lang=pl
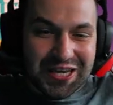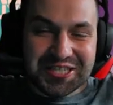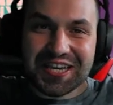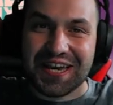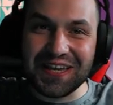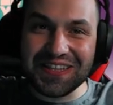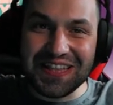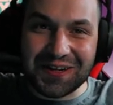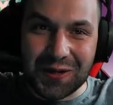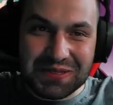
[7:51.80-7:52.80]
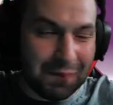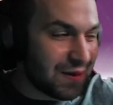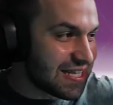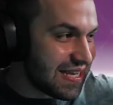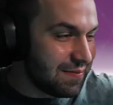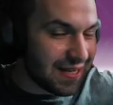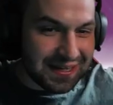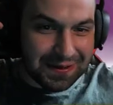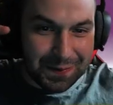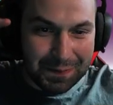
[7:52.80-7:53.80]
jeszcze na koniec wam pokazałem
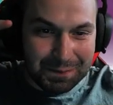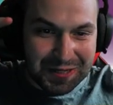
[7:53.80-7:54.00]
tak e,